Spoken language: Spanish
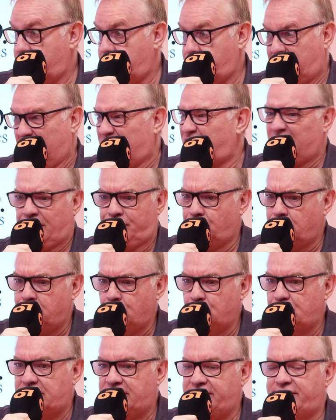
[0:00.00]
pese a sus
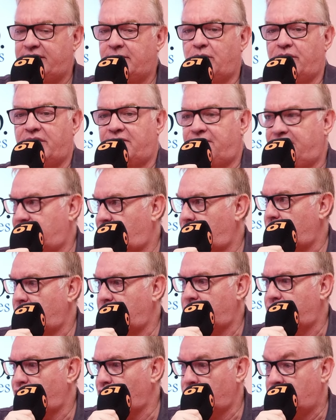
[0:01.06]
muchísimos defectos
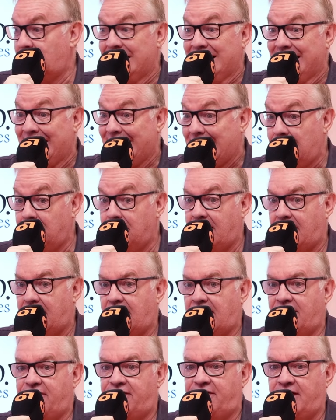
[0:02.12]
y sus increíbles
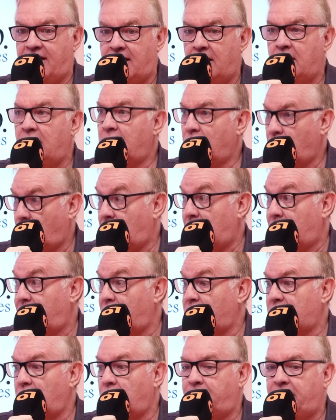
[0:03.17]
carencias con la
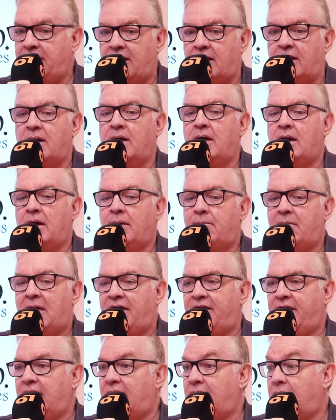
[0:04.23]
pelota en los pies,
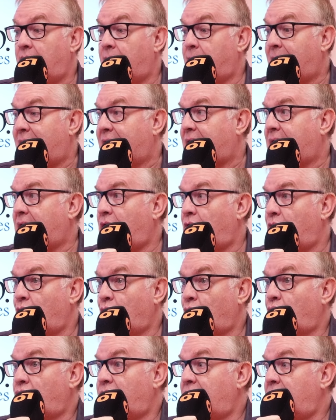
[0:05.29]
Badé, Marcao,
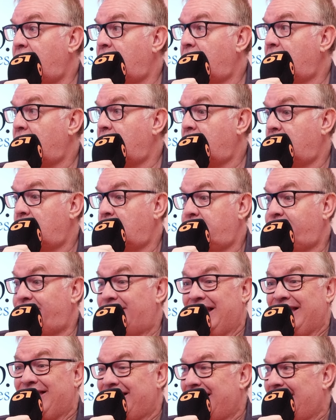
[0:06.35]
Gudel,
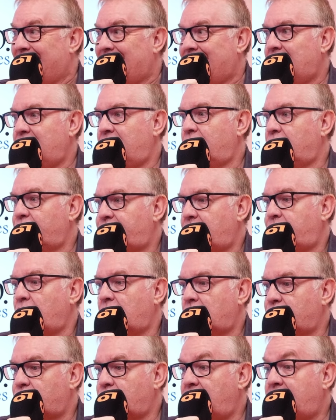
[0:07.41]
desde ahí no se puede
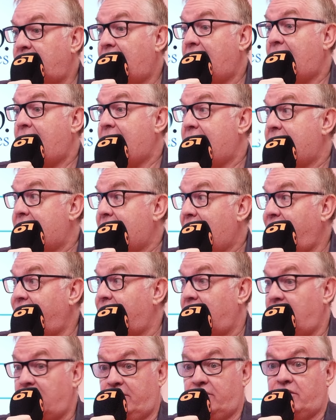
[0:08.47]
construir
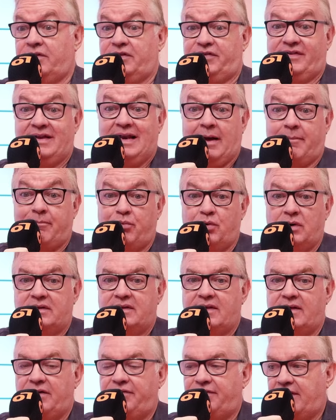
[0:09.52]
nada. Entonces, si la
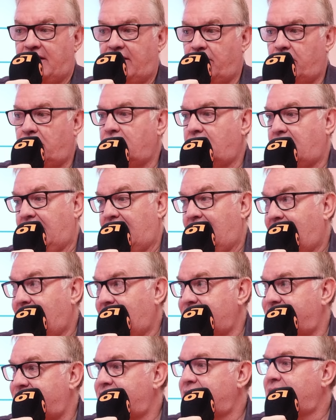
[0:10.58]
apuesta del entrenador, que la
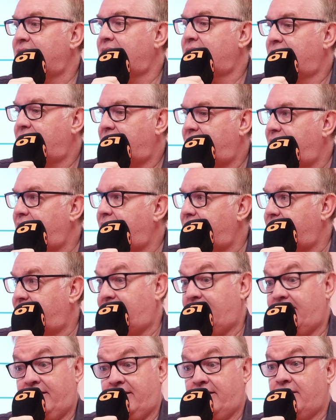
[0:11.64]
es, es
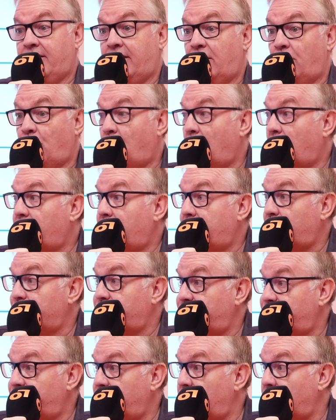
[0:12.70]
eh, el juego de
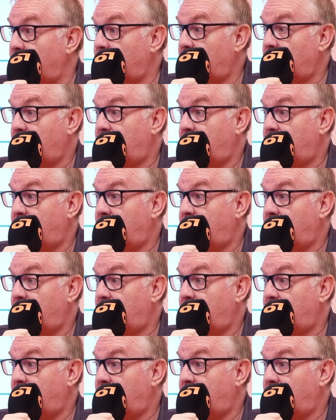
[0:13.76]
posesión,